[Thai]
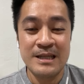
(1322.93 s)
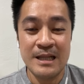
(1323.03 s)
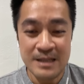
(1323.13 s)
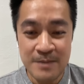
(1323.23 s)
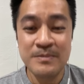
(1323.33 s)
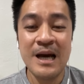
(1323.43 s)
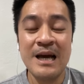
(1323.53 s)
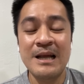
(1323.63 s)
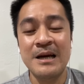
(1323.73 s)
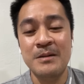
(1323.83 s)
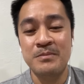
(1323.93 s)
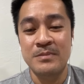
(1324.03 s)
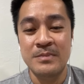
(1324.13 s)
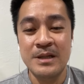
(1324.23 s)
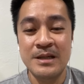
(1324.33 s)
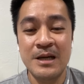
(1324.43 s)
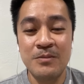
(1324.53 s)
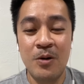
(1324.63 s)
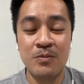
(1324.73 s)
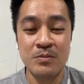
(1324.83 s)
จัดเต็มได้เลยครับจริ
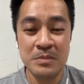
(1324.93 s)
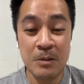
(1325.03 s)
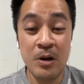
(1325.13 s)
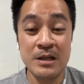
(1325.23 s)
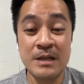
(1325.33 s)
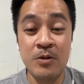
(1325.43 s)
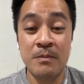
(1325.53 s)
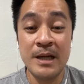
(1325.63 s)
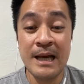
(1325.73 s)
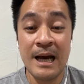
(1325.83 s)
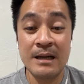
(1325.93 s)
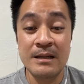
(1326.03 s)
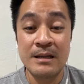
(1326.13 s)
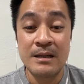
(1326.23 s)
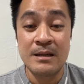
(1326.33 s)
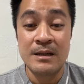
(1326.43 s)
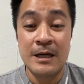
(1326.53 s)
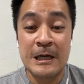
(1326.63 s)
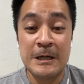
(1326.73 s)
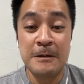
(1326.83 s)
งๆผมแต่ว่าที่ผมไม่อยาก
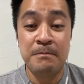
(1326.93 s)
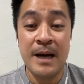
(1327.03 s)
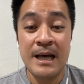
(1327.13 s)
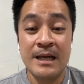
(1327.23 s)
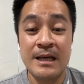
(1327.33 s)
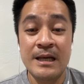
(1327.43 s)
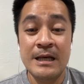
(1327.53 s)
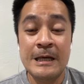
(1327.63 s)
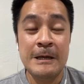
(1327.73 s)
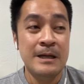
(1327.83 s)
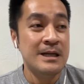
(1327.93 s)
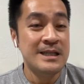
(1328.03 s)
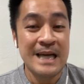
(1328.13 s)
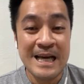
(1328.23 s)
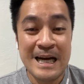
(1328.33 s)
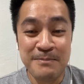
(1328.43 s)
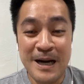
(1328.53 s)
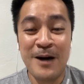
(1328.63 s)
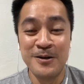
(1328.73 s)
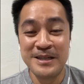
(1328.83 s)
ไปใช้ขับ
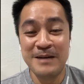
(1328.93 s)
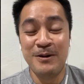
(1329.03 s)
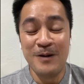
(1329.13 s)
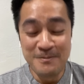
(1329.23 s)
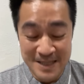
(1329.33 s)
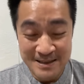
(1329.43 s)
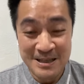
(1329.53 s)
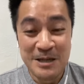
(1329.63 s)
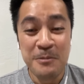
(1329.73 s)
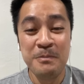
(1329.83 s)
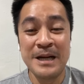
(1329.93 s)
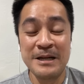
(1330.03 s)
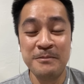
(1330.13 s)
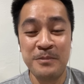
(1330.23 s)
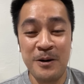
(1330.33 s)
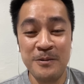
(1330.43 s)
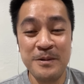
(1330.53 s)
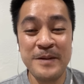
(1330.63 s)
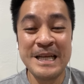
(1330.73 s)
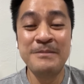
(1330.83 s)
เฮาส์เนี่ยเพราะว่ามันพอ
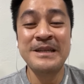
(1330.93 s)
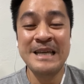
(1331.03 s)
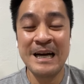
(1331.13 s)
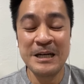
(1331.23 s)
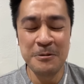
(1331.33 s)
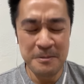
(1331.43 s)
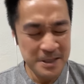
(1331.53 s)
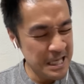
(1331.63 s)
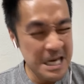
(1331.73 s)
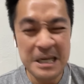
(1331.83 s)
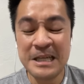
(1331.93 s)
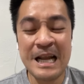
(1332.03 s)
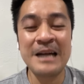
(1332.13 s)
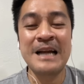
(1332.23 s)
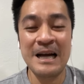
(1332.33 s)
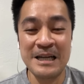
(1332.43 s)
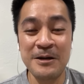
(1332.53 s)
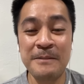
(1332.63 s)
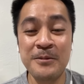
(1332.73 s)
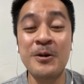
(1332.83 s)
มันมีน้ำเสียงหรือว่ามันเถียงกันหนักๆเนี่
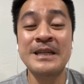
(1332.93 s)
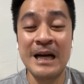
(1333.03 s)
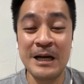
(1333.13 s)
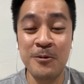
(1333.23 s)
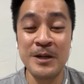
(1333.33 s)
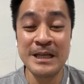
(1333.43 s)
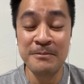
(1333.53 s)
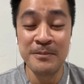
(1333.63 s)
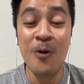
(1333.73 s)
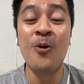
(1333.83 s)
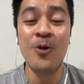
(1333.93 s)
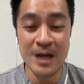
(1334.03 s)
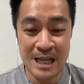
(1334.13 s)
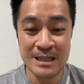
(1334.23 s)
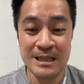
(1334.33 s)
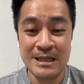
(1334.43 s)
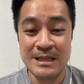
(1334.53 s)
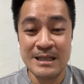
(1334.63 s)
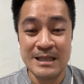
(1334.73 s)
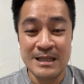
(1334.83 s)
ยครับกลัวจะโมโหกัน
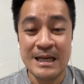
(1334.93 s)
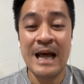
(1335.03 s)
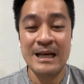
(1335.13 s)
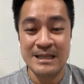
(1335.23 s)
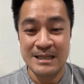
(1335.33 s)
นะ